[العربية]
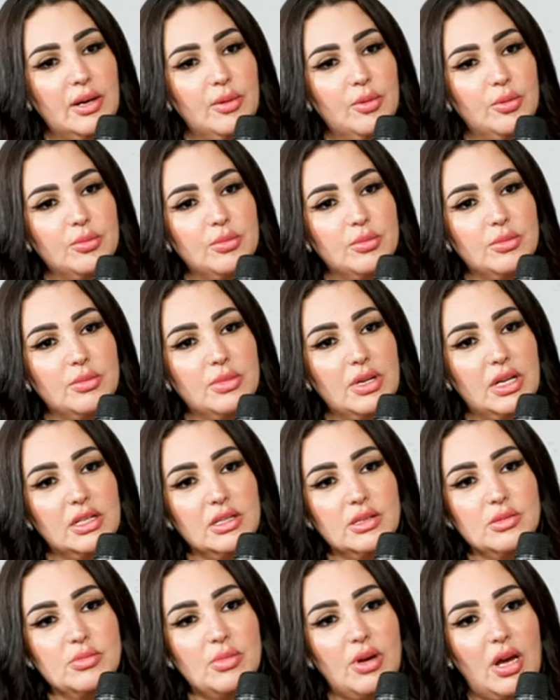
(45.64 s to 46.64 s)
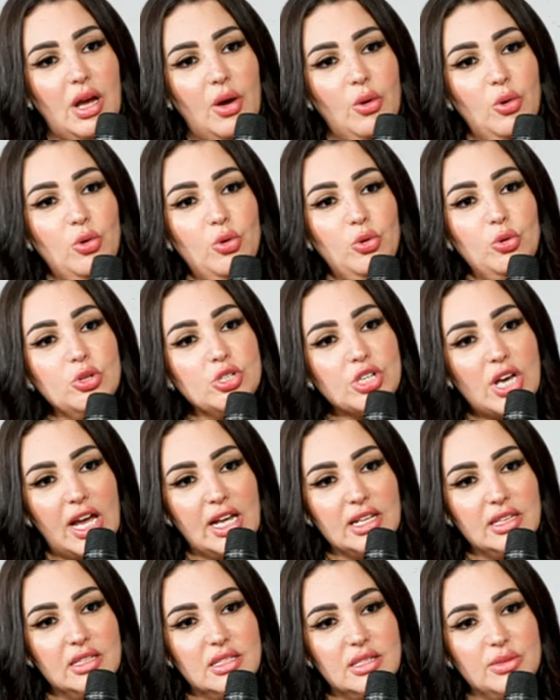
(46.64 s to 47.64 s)
انا يعني ما حولهوش
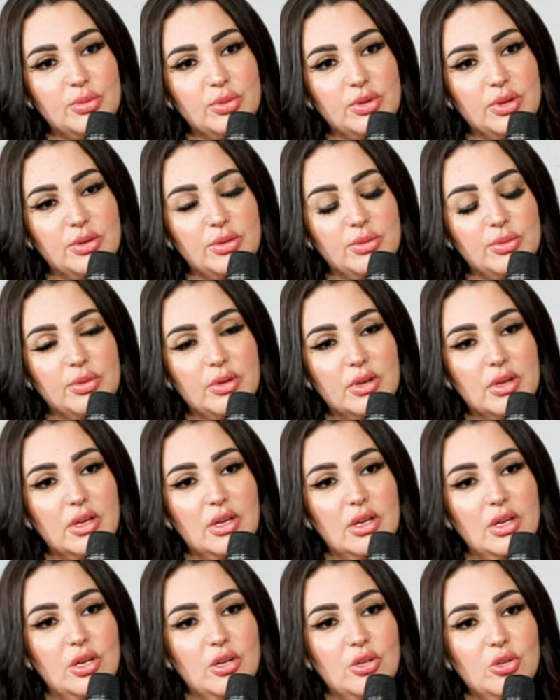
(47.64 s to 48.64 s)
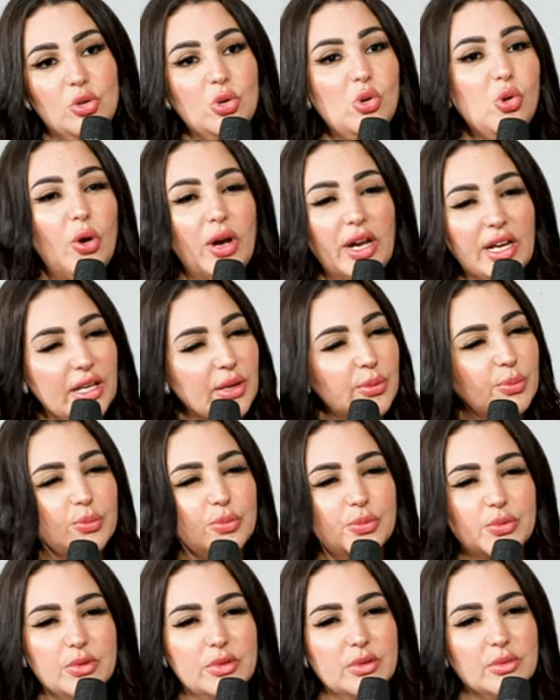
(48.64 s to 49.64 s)
حد بيقول له عيب
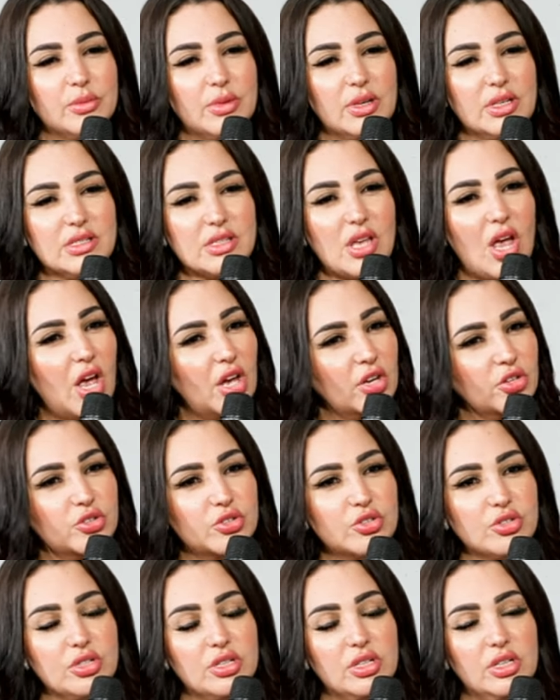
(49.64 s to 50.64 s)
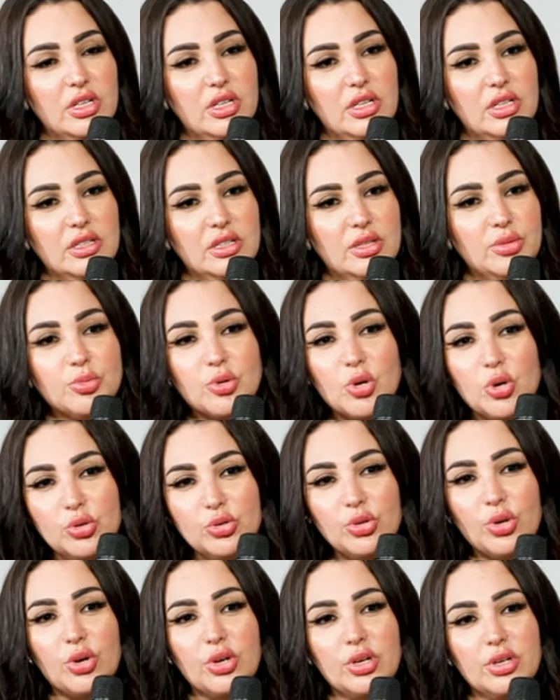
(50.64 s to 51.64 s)
يصحش دي
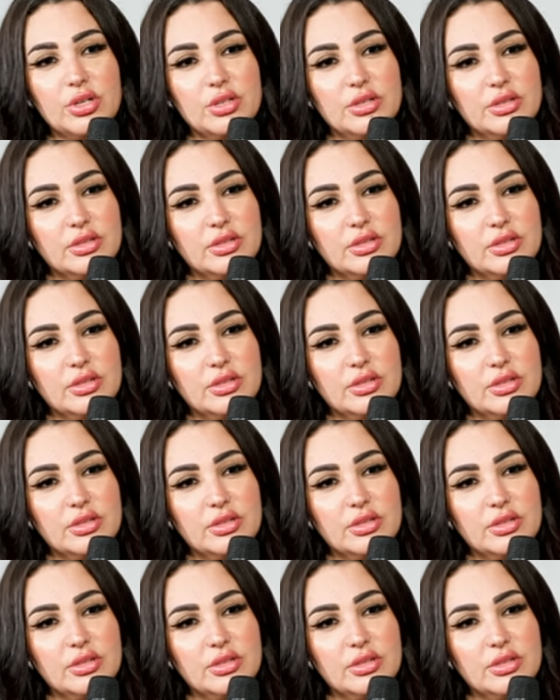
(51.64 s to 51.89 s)
مراتك